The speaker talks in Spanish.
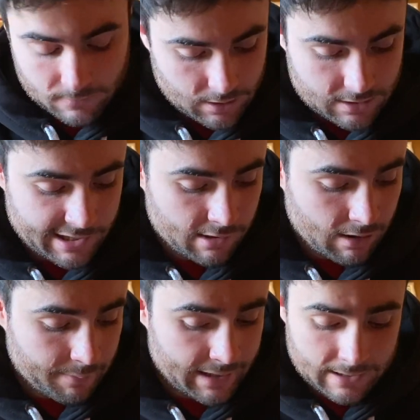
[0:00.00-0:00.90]
Sería una
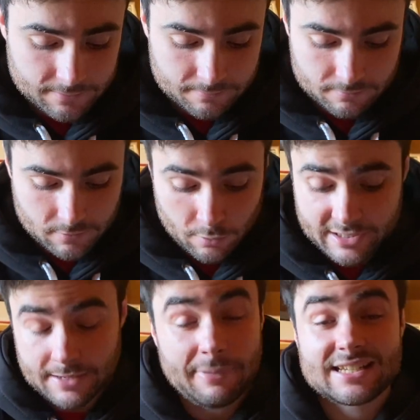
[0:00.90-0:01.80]
pena. Hombre,
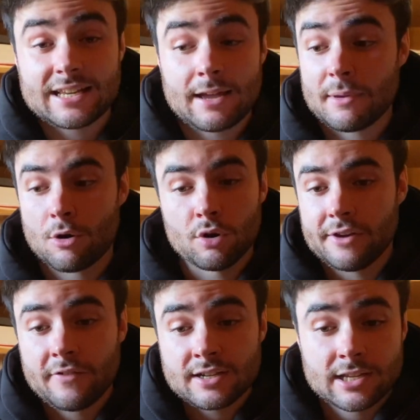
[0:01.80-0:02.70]
si pasa ya me hago el
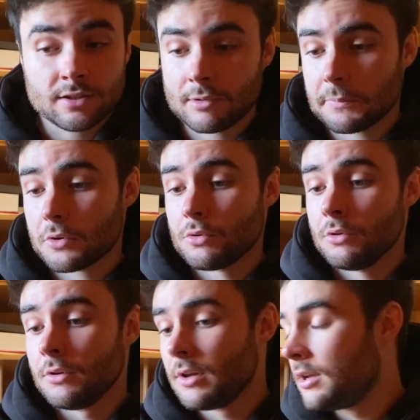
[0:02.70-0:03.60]
y a tomar por culpa